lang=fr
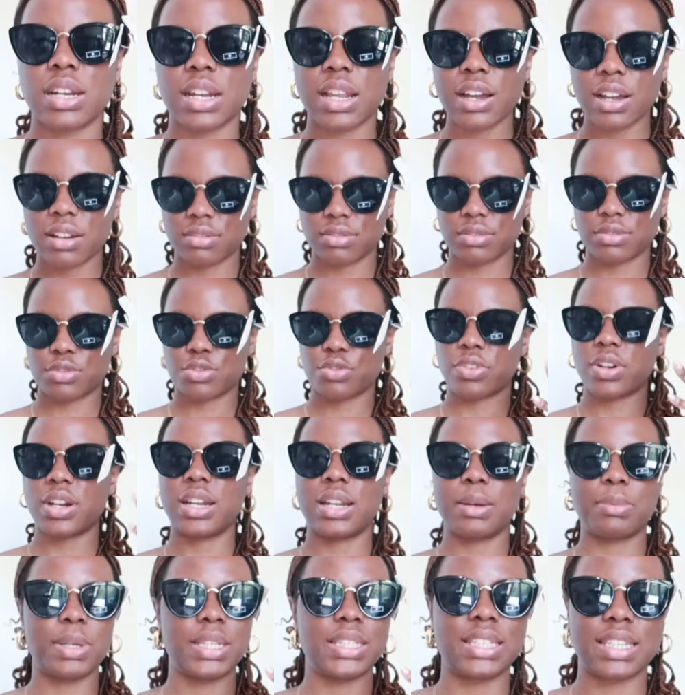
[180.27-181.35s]
là, tu vois,
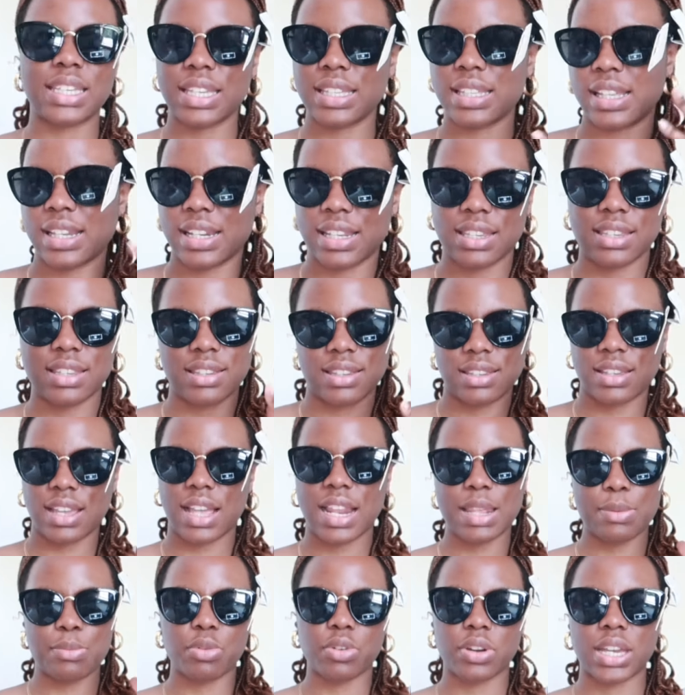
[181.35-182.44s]
là, ma dégaine, elle
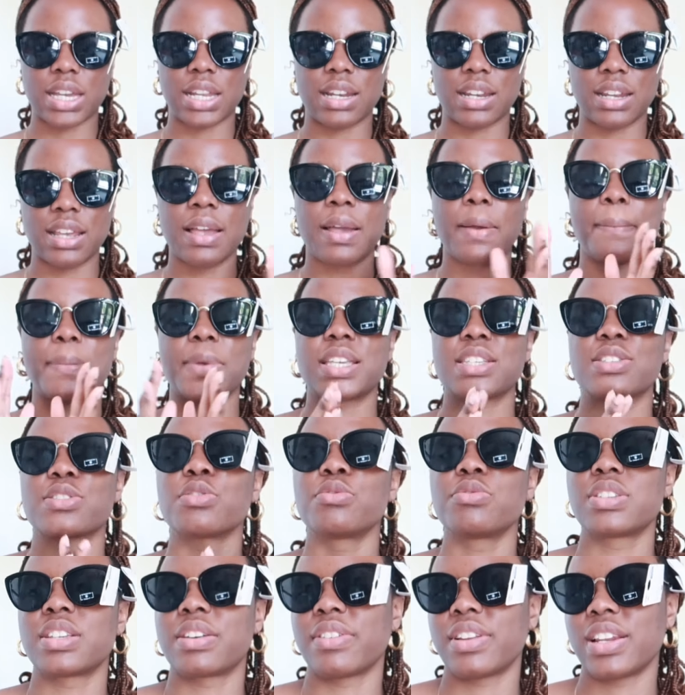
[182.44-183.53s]
est, bancale. Mais est-ce
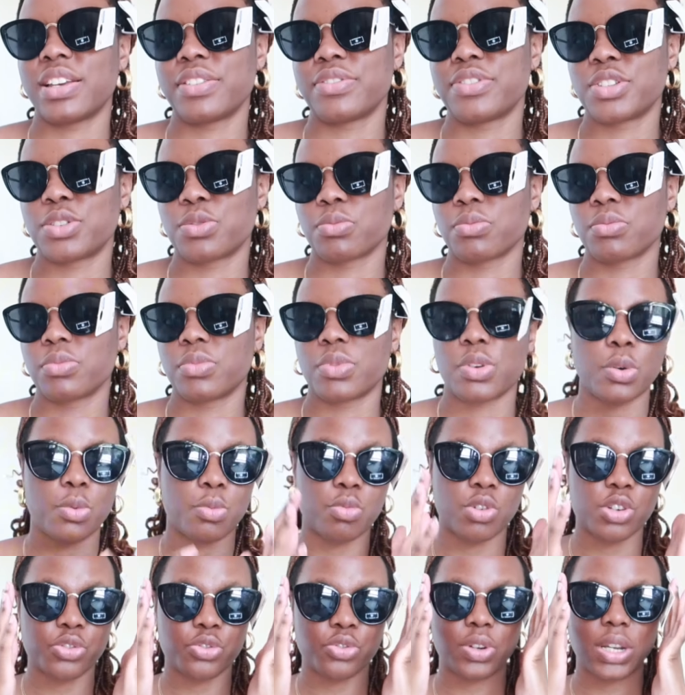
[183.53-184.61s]
que vous avez la vision
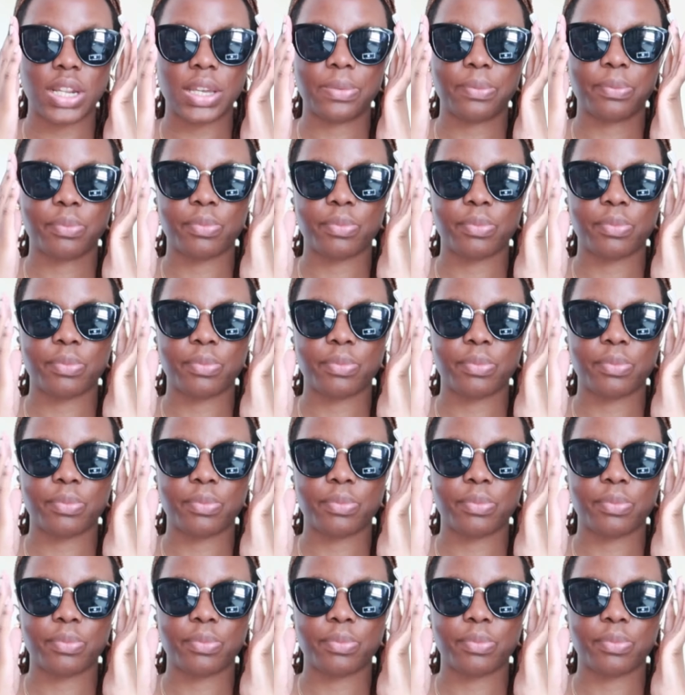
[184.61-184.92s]
Moi, je l'ai.